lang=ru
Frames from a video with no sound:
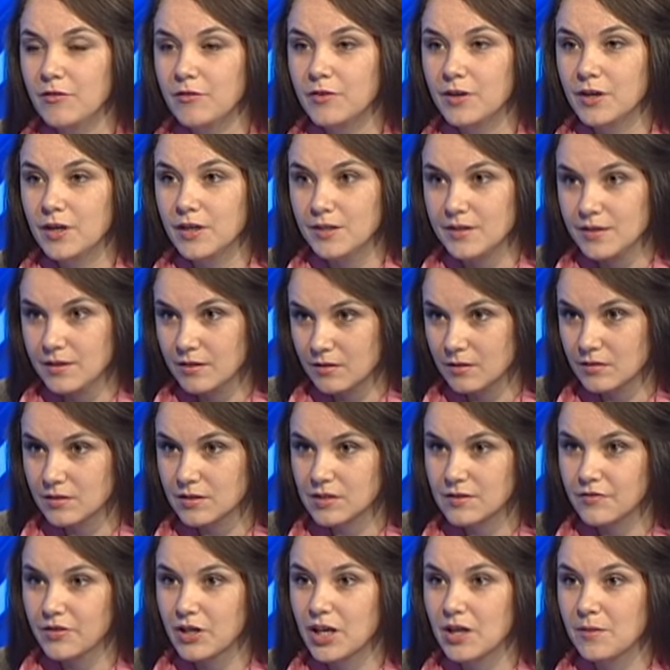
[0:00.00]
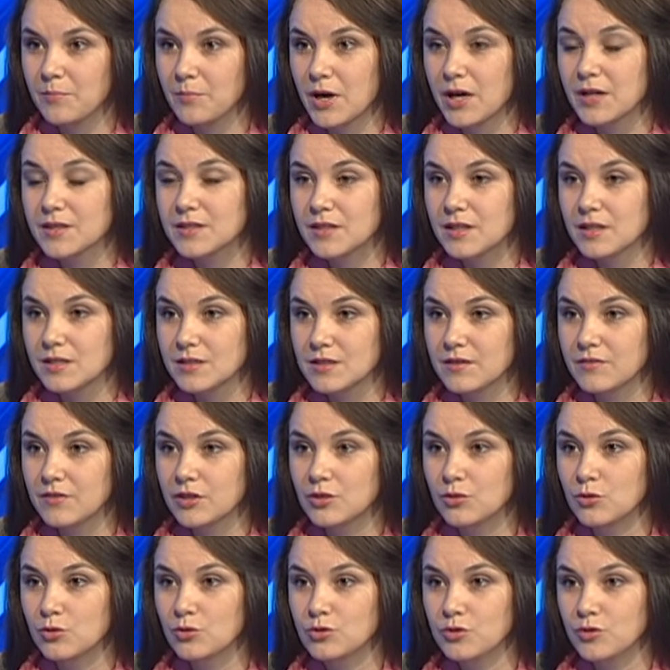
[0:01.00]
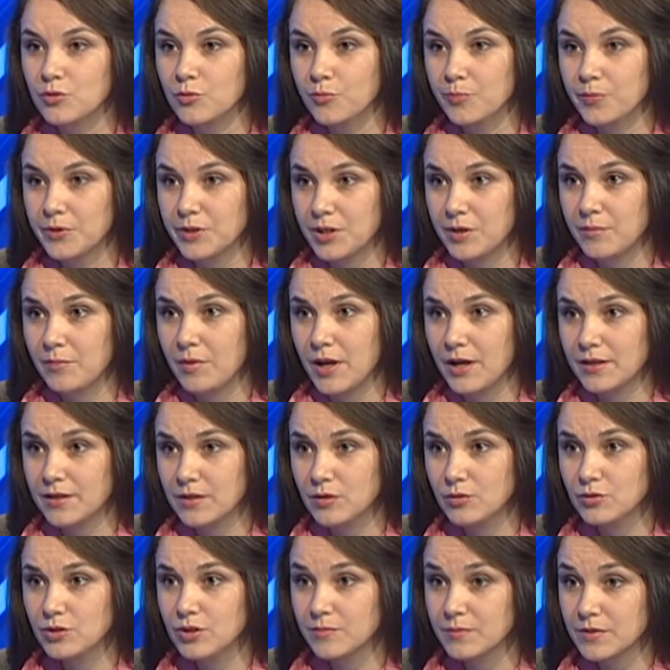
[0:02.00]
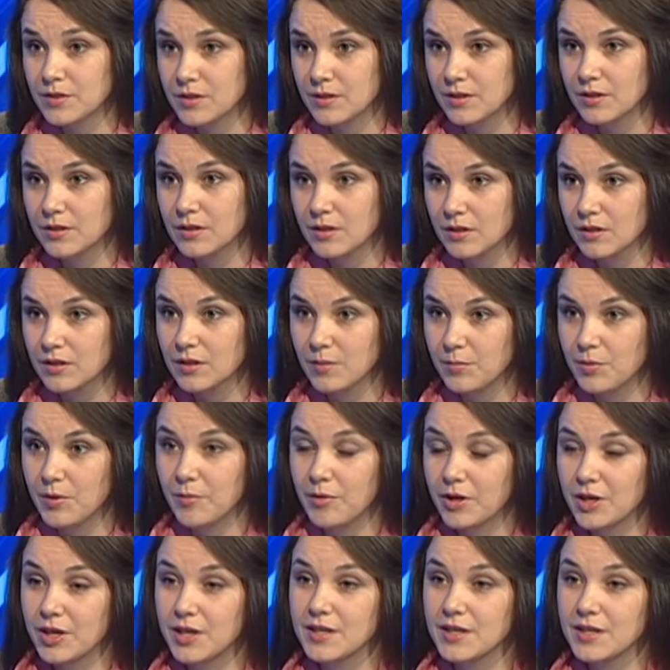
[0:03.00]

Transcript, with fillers: вы в своей практике советуете употреблять людям цинк? Например,